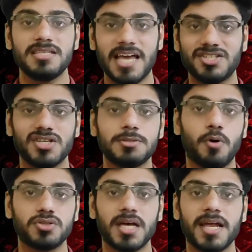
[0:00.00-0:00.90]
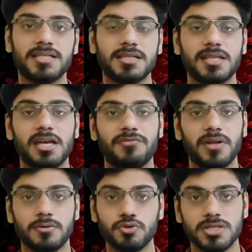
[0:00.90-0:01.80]
सेक्शंस बहुत सारे आ जाते हैं या
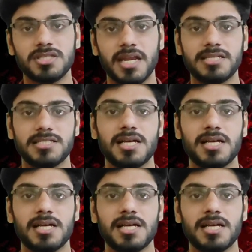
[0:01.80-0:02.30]
फिर कुछ इस तरह